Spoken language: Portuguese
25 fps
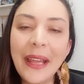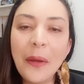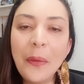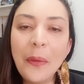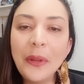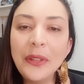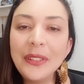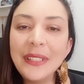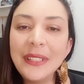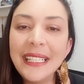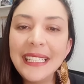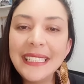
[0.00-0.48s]

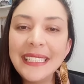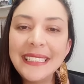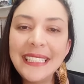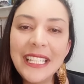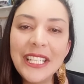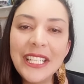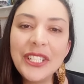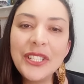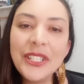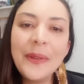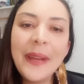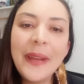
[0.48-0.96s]
Quando o
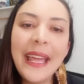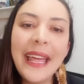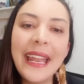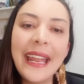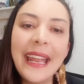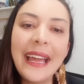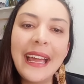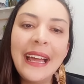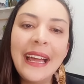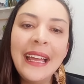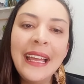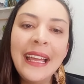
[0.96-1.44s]
desejo
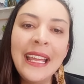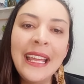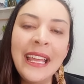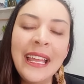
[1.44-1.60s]
era